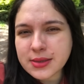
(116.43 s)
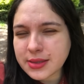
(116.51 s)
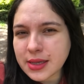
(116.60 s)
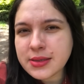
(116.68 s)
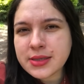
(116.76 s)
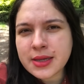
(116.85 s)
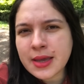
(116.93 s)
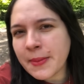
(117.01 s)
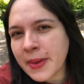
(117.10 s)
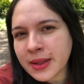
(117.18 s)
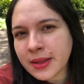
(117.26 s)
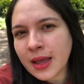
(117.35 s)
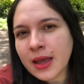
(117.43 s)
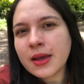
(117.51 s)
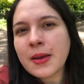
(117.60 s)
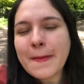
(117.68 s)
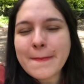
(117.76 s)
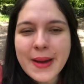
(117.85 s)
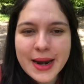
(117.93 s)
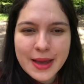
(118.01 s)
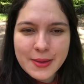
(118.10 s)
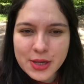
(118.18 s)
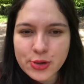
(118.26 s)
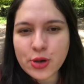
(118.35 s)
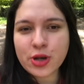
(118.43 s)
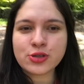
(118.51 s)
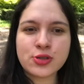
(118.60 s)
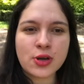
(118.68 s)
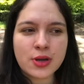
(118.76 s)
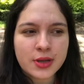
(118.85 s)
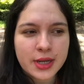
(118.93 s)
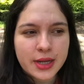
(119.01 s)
sencillamente maravilloso.